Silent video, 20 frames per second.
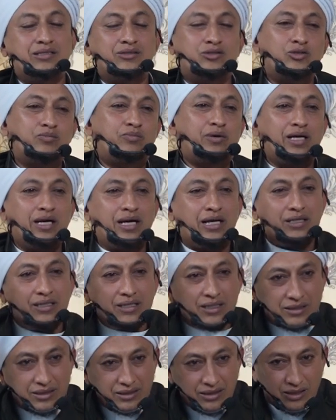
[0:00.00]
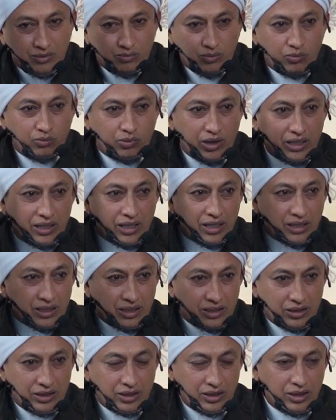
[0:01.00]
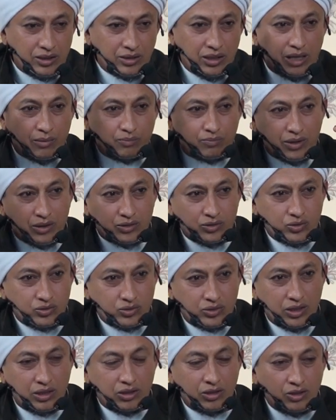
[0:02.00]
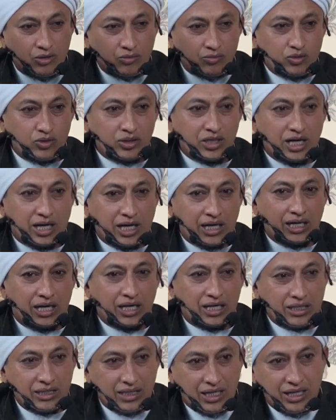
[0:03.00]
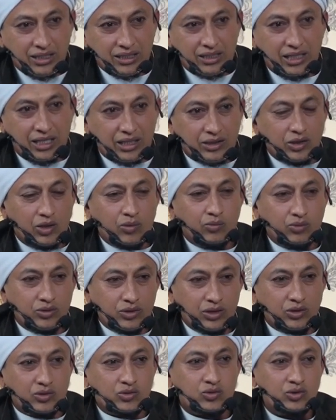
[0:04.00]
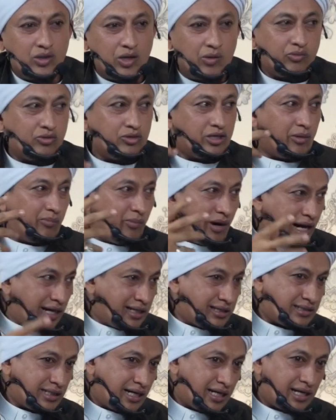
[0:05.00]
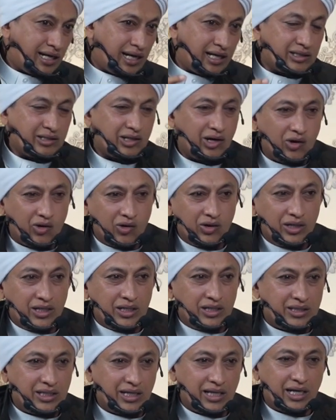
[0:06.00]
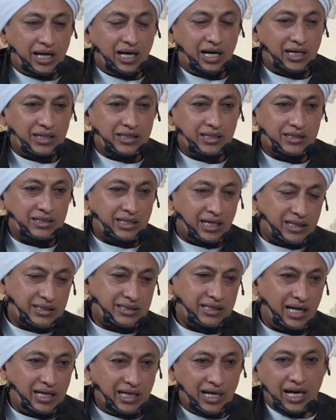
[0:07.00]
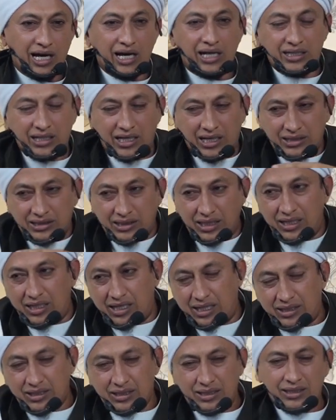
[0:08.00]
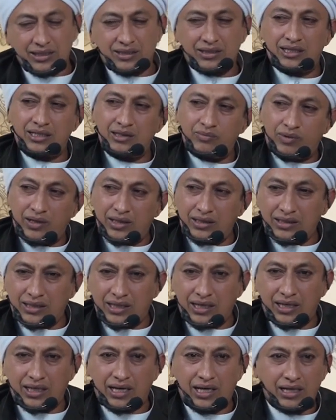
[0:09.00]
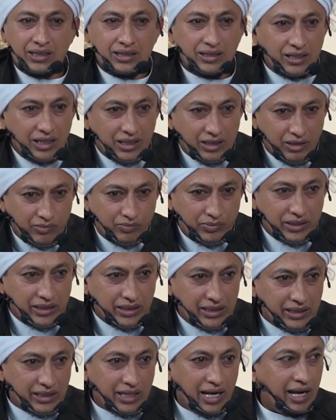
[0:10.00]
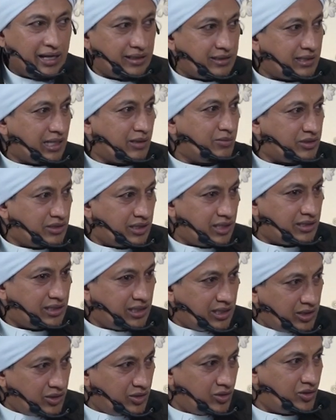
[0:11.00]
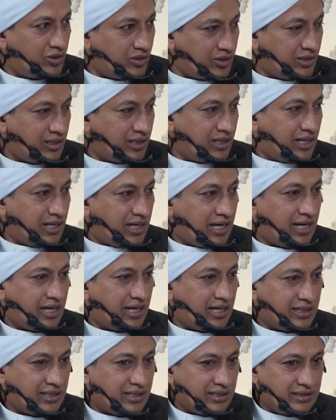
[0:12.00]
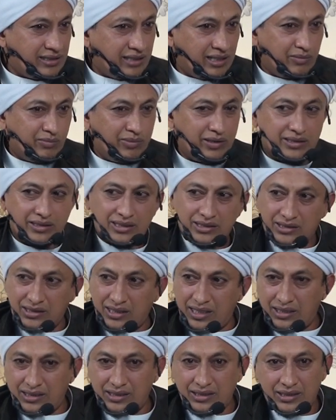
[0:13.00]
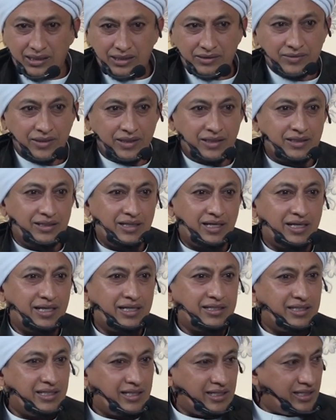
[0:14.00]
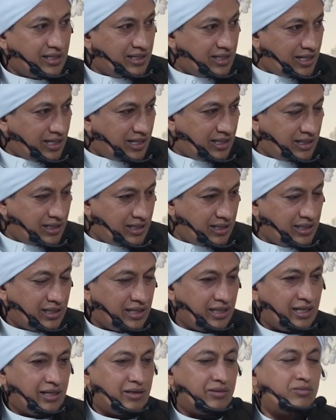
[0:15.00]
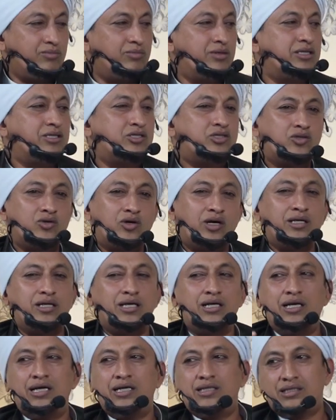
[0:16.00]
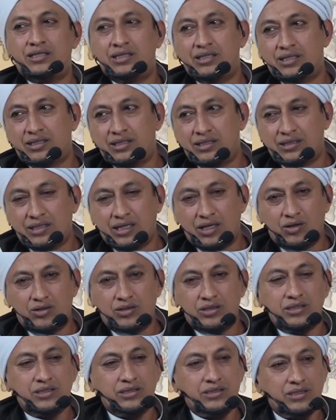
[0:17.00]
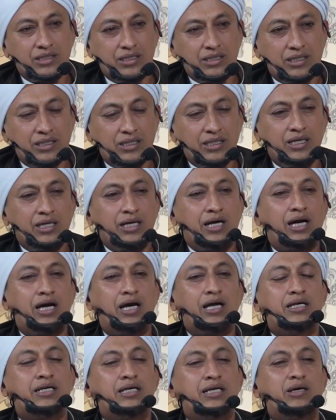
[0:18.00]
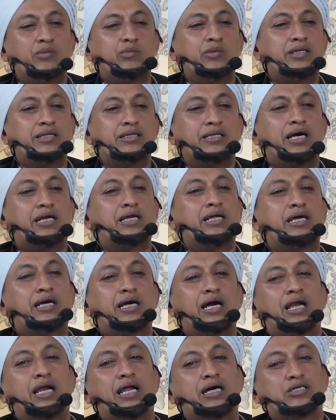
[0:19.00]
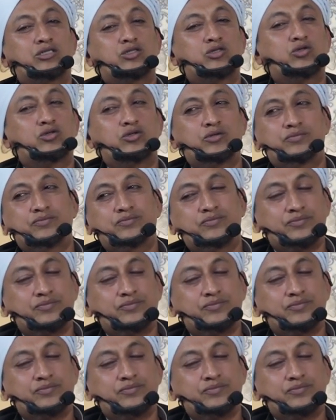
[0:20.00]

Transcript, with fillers: supaya Anda tidak membayangkan ini apa sudah punya kenalan lagi atau punya sudah punya pacar atau dengar tentang saya hal yang jelek tadi Anda Anda kepikiran tidak bisa tidur hmm. akhirnya diabetes naik darah tinggi naik besok Anda datang ke calon istri, Anda minta nikah langsung.